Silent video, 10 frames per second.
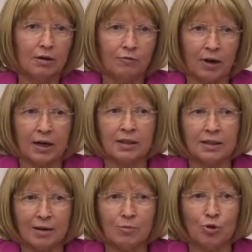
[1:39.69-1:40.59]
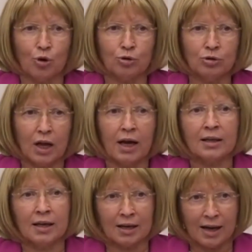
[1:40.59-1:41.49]
Fakat emin olun
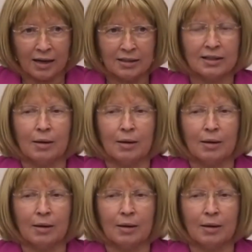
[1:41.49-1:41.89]
erkeklerde de